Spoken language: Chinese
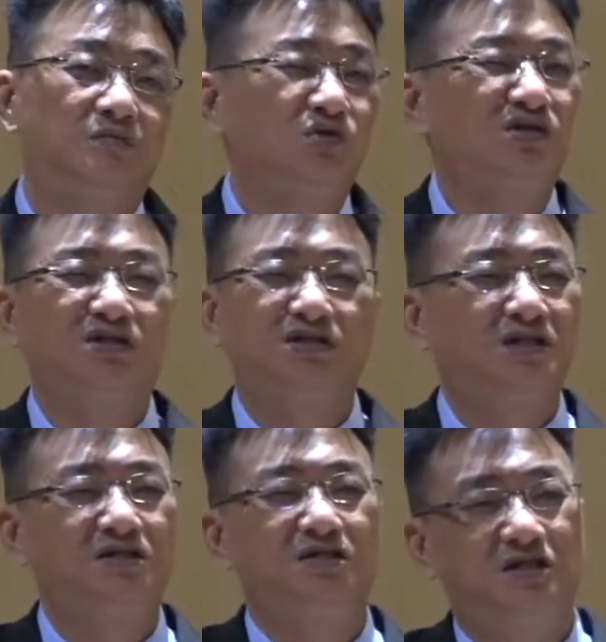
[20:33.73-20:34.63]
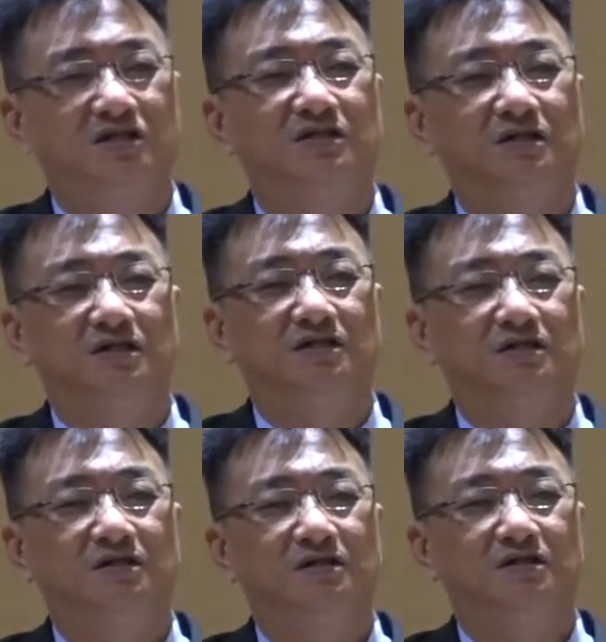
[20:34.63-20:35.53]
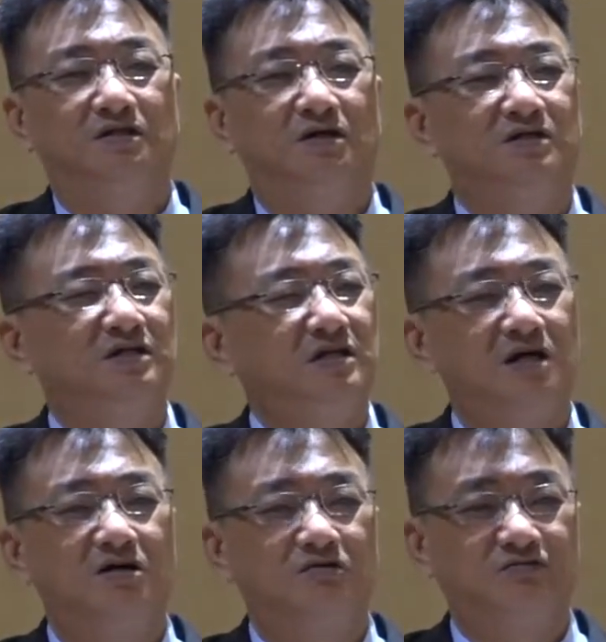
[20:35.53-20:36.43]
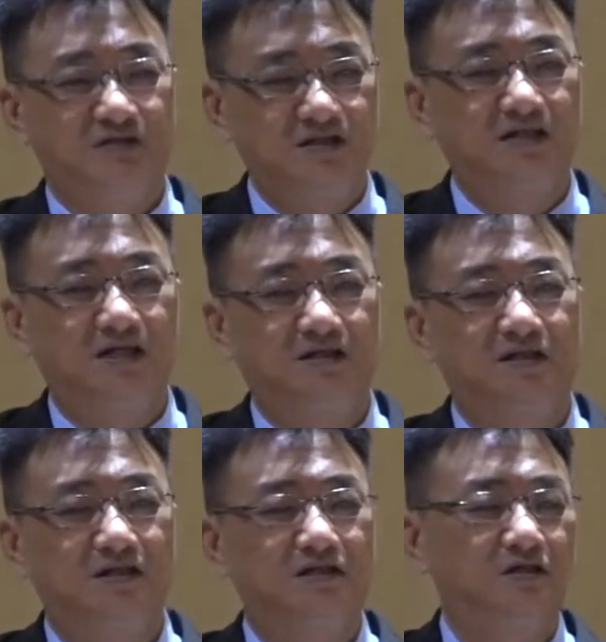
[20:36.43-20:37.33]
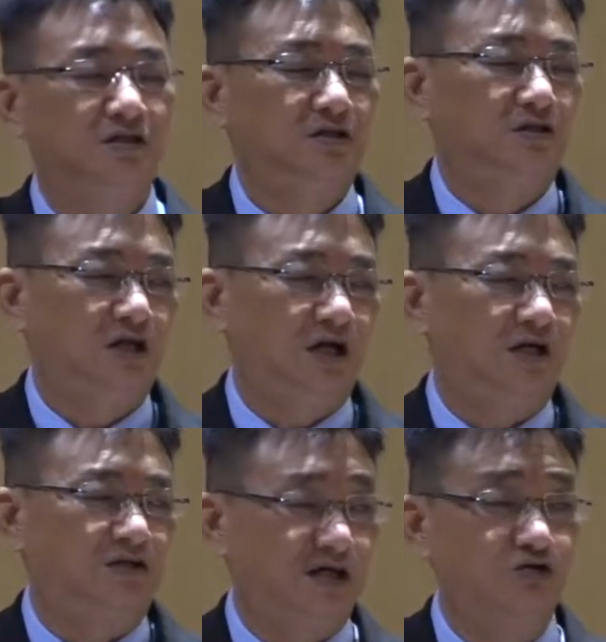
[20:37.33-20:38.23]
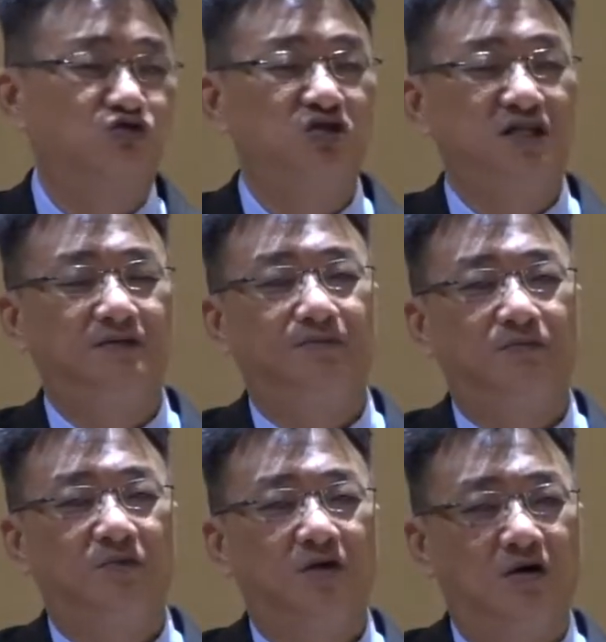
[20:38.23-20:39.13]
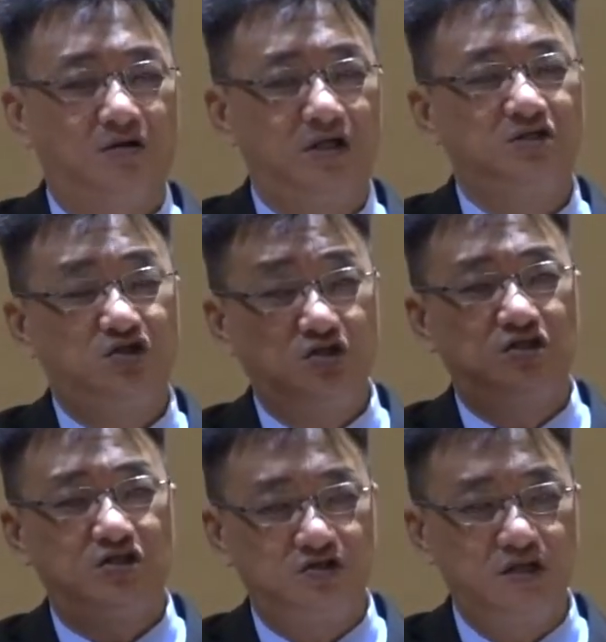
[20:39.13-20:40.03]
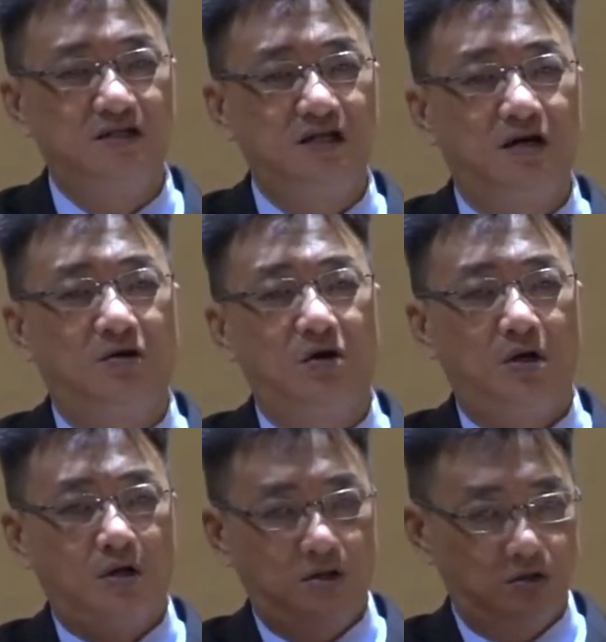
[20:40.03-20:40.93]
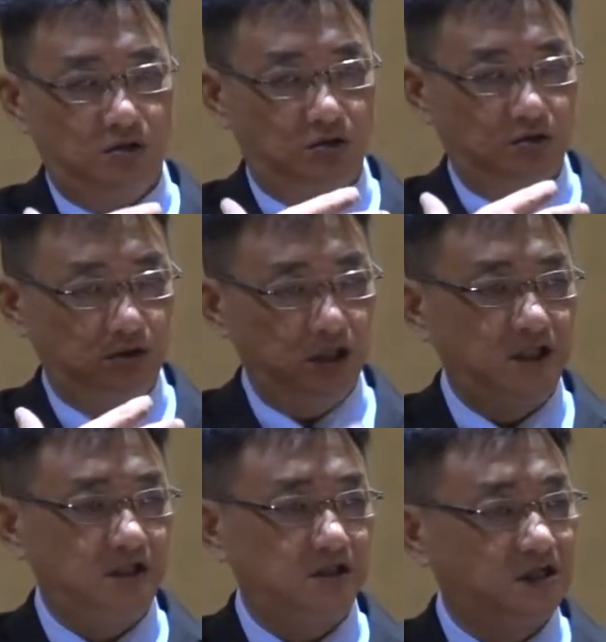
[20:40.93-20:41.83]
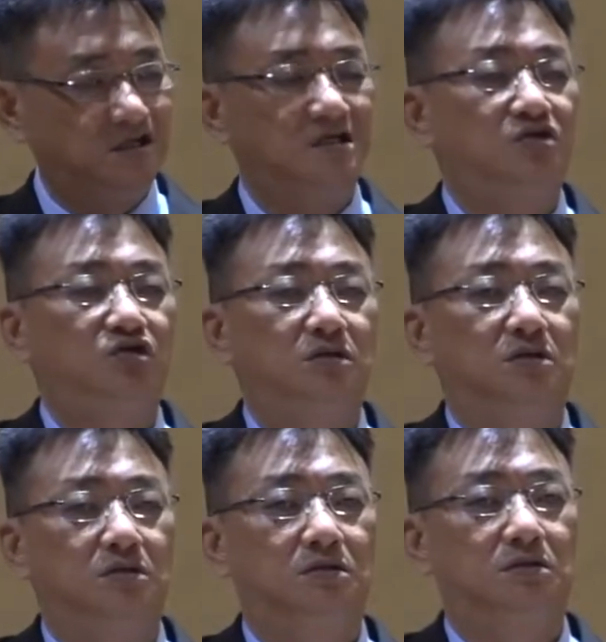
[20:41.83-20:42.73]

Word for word: 不是真诚的。哦，您要非常的啊小心。哦，您自己先要有这一个认识